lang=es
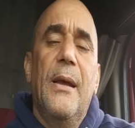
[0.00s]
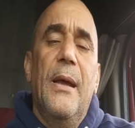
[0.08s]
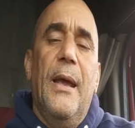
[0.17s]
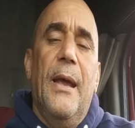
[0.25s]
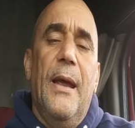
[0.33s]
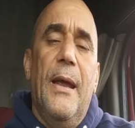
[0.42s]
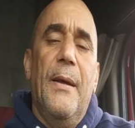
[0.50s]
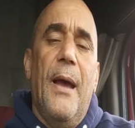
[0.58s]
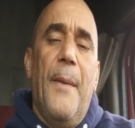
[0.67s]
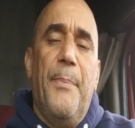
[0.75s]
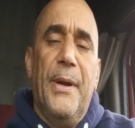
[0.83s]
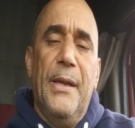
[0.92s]
eh,
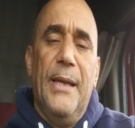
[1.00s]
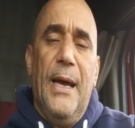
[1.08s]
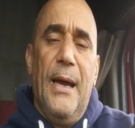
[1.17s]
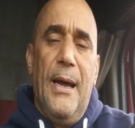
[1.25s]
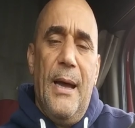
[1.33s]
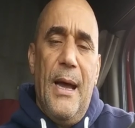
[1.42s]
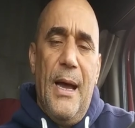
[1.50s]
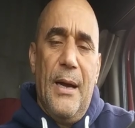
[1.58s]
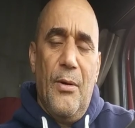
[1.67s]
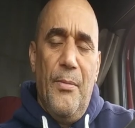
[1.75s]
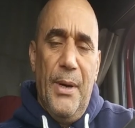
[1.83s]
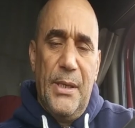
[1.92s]
aprenda a
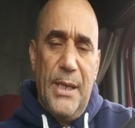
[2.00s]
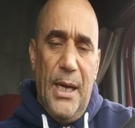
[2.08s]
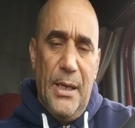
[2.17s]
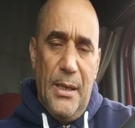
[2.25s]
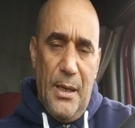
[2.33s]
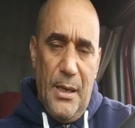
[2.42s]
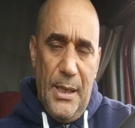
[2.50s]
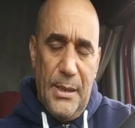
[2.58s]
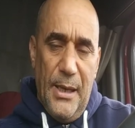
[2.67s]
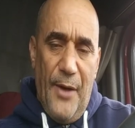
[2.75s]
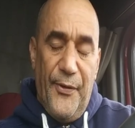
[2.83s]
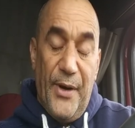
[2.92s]
conversar en inglés.
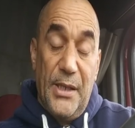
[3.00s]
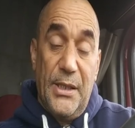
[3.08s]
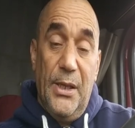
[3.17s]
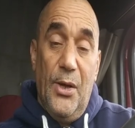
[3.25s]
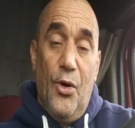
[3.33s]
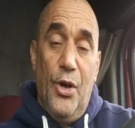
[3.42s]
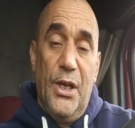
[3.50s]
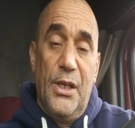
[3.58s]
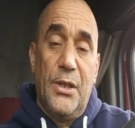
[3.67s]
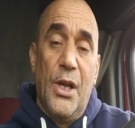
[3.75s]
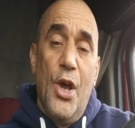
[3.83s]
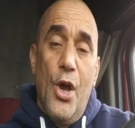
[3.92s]
La frase de hoy
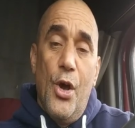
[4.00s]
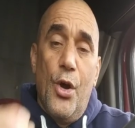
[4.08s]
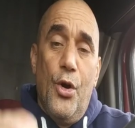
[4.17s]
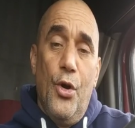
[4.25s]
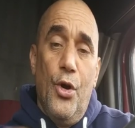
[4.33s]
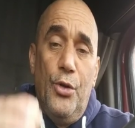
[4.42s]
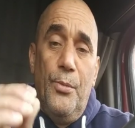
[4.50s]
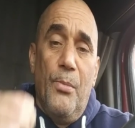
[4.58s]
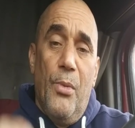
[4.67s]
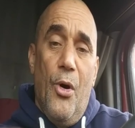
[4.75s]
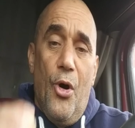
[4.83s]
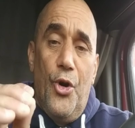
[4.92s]
es Good
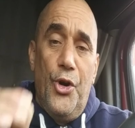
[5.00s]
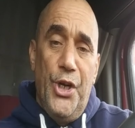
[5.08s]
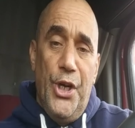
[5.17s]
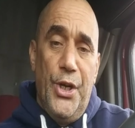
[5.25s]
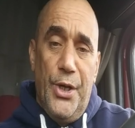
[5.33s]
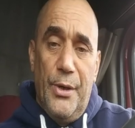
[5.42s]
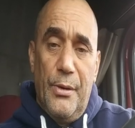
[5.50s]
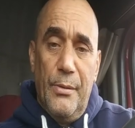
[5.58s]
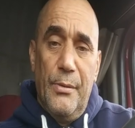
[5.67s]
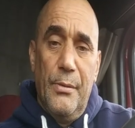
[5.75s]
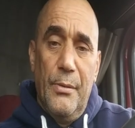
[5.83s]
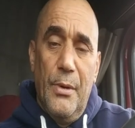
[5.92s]
morning.
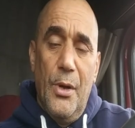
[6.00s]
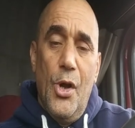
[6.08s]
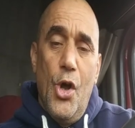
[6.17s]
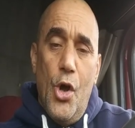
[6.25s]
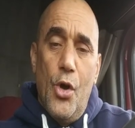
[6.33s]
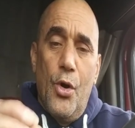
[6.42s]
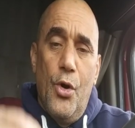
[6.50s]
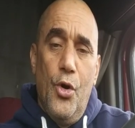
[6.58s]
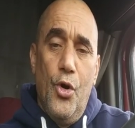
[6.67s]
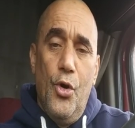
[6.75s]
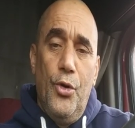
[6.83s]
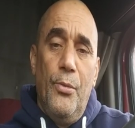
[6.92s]

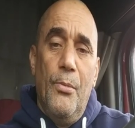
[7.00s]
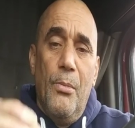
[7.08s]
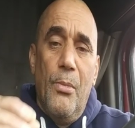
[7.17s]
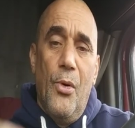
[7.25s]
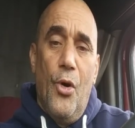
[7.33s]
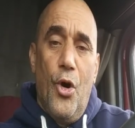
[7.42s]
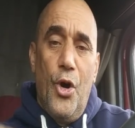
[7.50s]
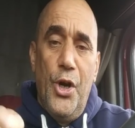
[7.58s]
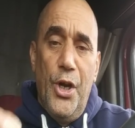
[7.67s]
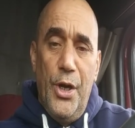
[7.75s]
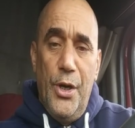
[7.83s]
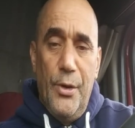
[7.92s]
Good
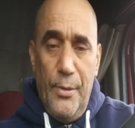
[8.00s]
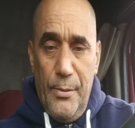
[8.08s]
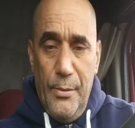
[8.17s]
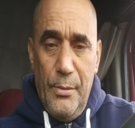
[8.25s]
morning.